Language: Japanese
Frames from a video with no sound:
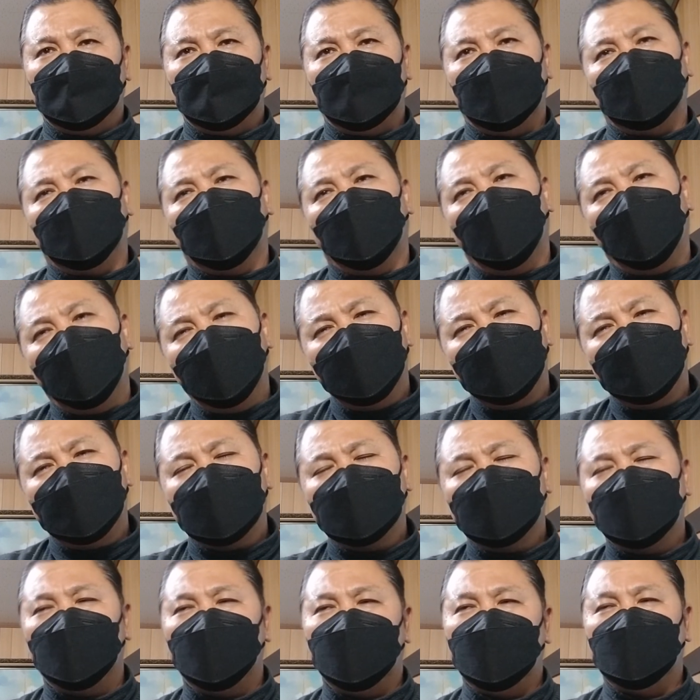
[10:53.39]
でどういっ
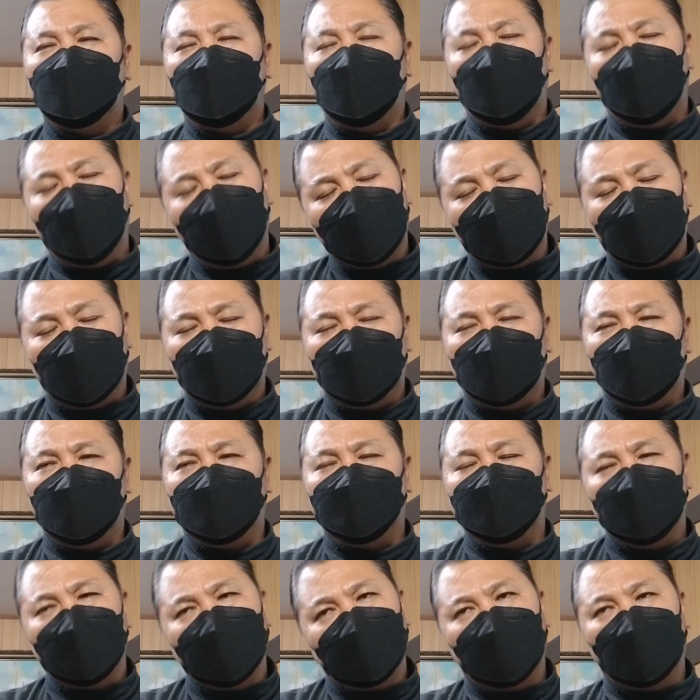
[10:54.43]
た商品が A か
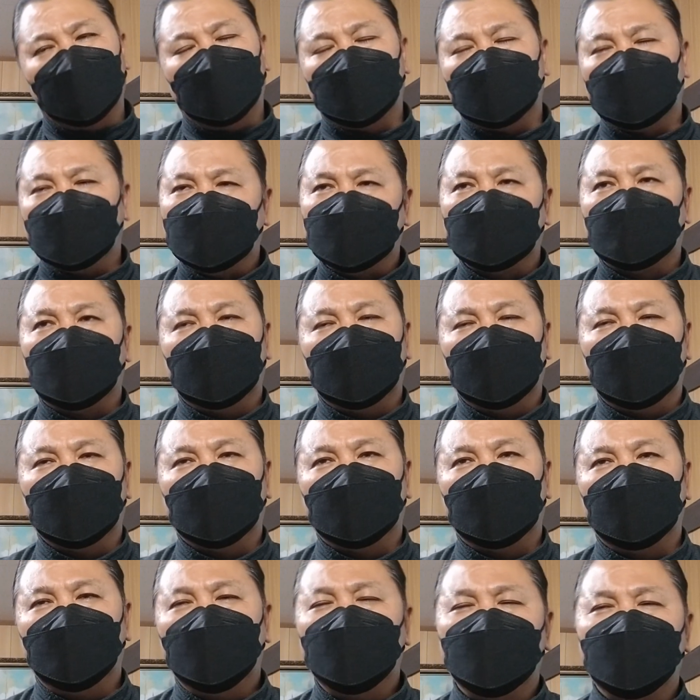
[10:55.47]
な B かな C かな
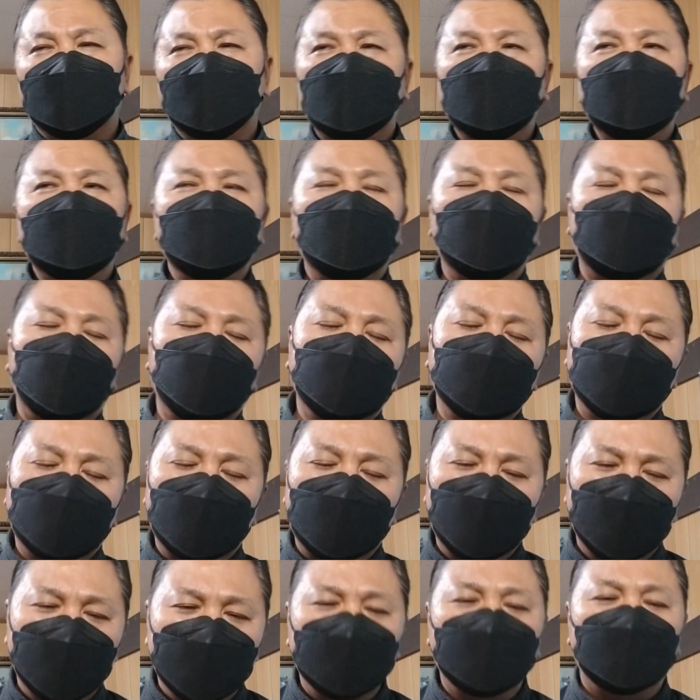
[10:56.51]
でもみんな簡
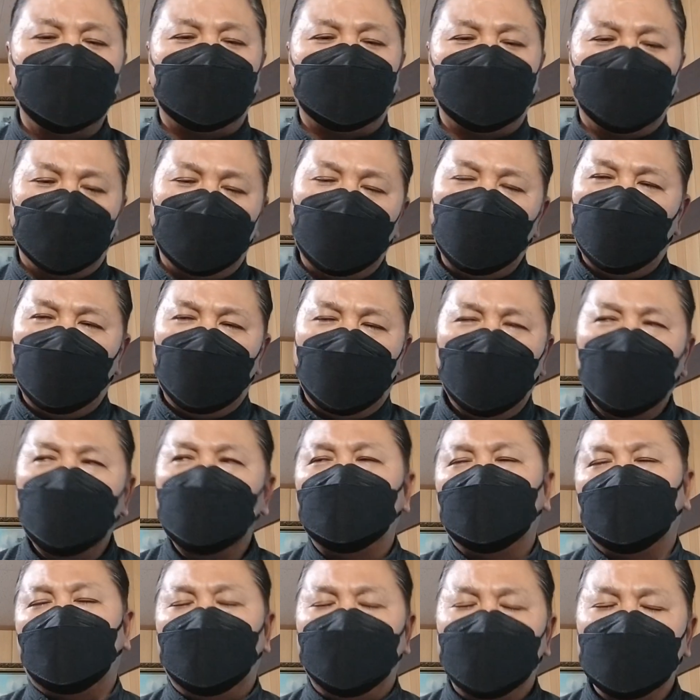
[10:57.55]
単に言うんですよね
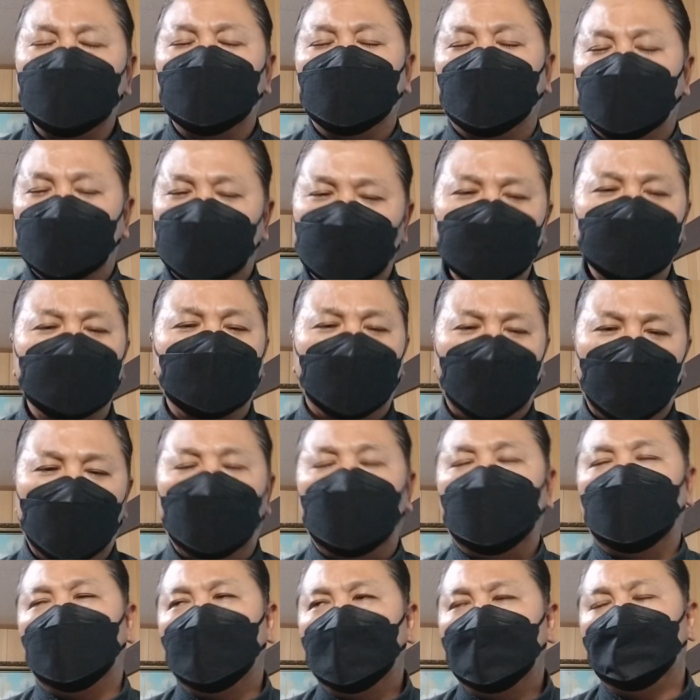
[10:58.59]
A とか B とか C と
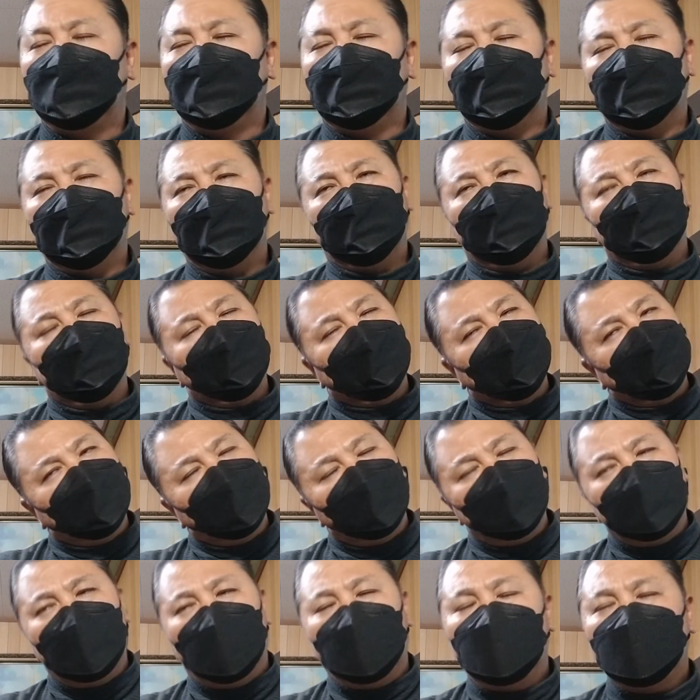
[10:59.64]
か
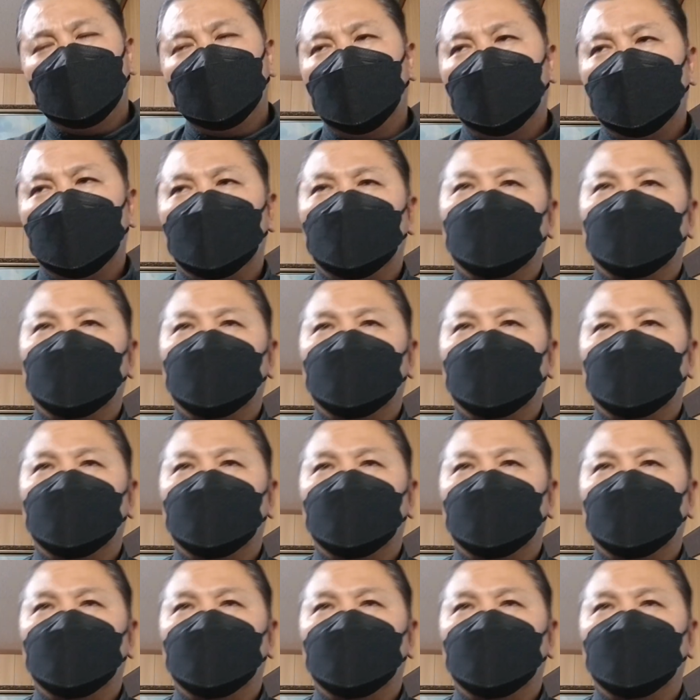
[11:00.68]
なんだ